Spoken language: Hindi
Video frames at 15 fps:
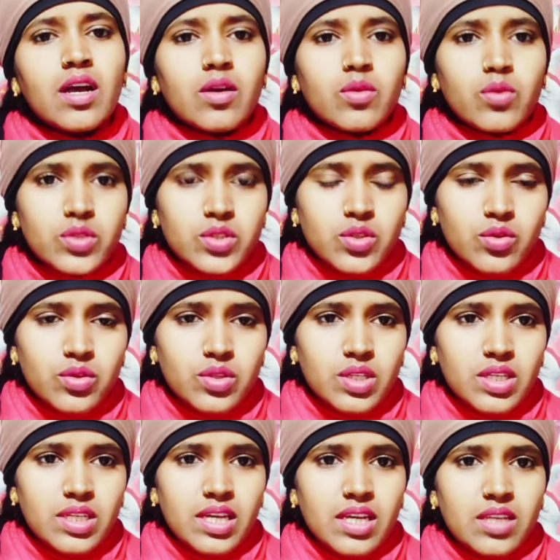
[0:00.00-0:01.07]
खुश
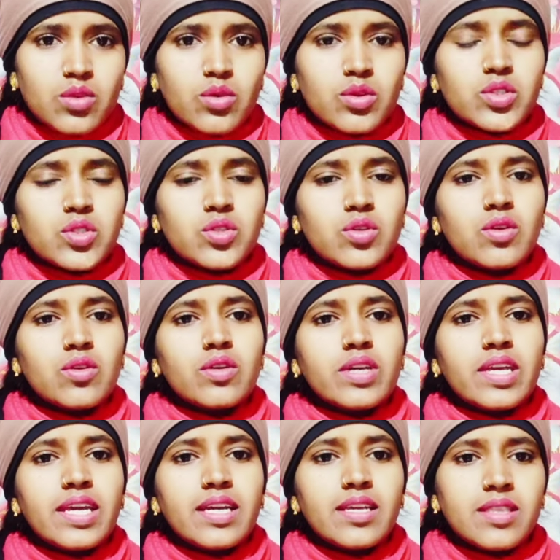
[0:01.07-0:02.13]
होती हैं दोस्तों
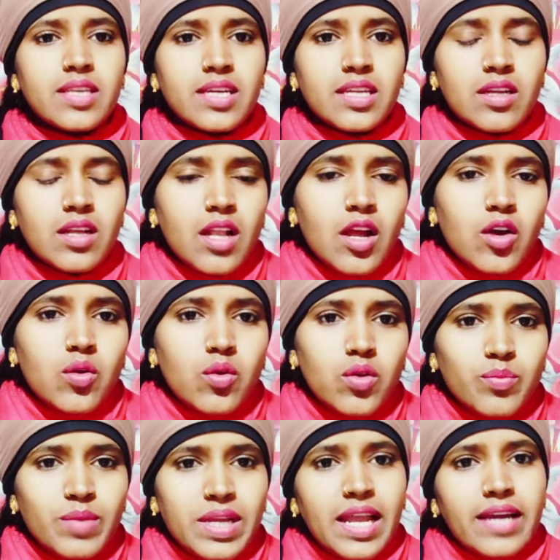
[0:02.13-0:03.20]
एक दिन
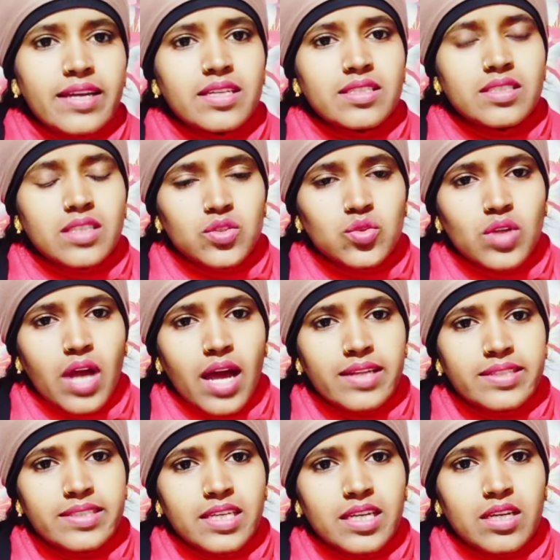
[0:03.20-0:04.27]
उर्मिला के
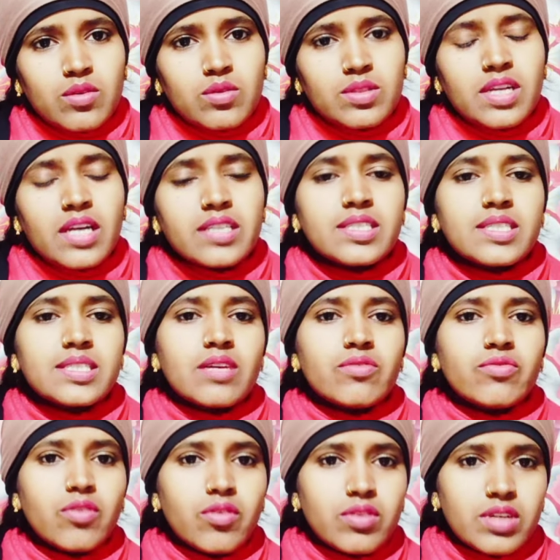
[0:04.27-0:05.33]
ससुराल से उसका
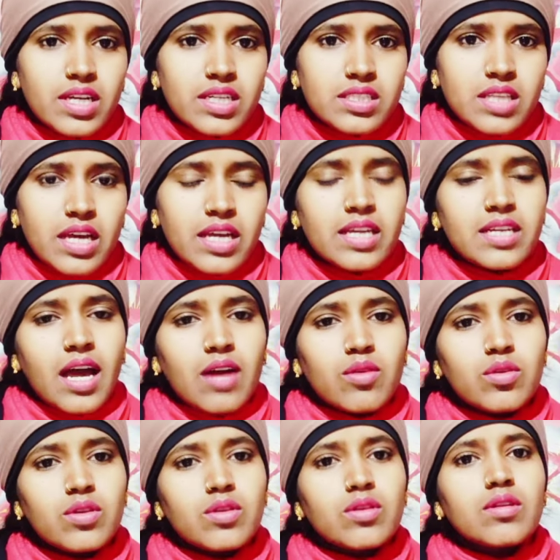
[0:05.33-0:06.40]
जीजा फ़ोन करता है
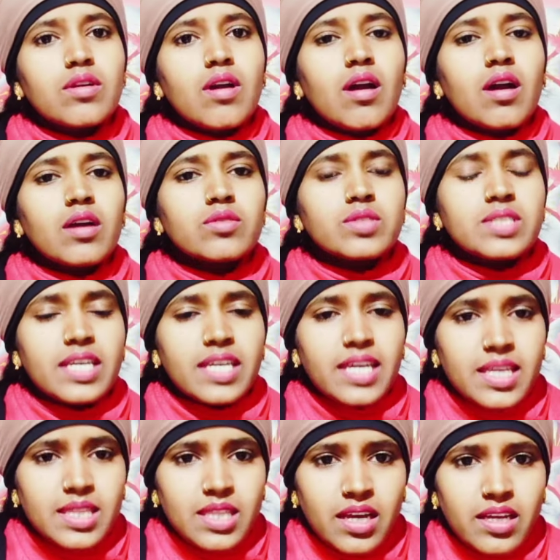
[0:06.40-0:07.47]
राहुल को और उसे
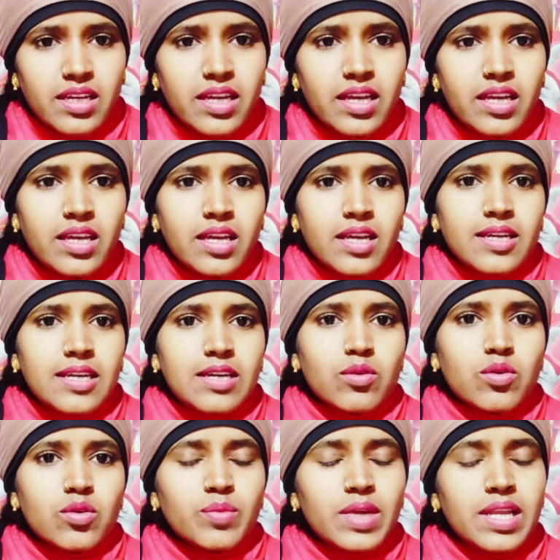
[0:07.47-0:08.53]
कहता है कि
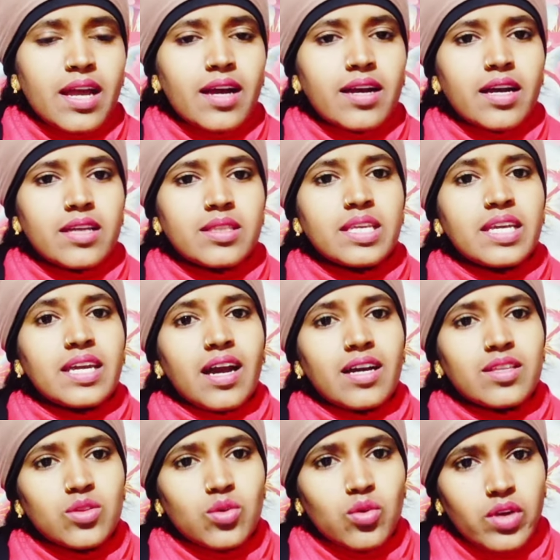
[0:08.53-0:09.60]
उर्मिला का
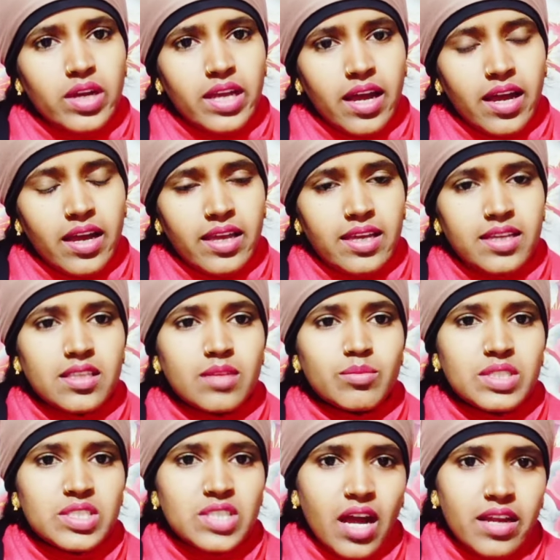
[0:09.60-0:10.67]
देहांत हो गया है
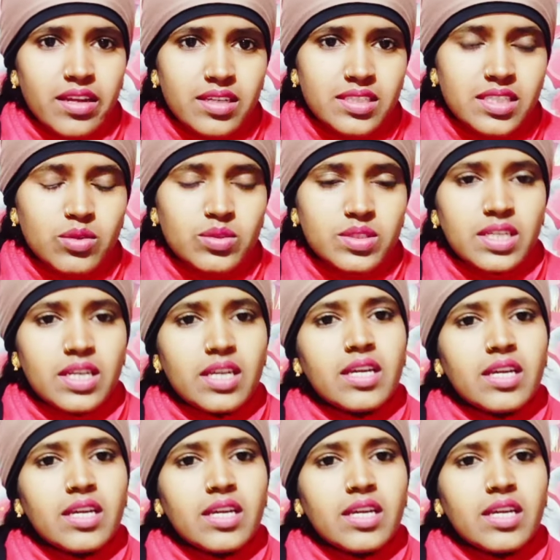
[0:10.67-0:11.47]
एकदम अचानक से उसे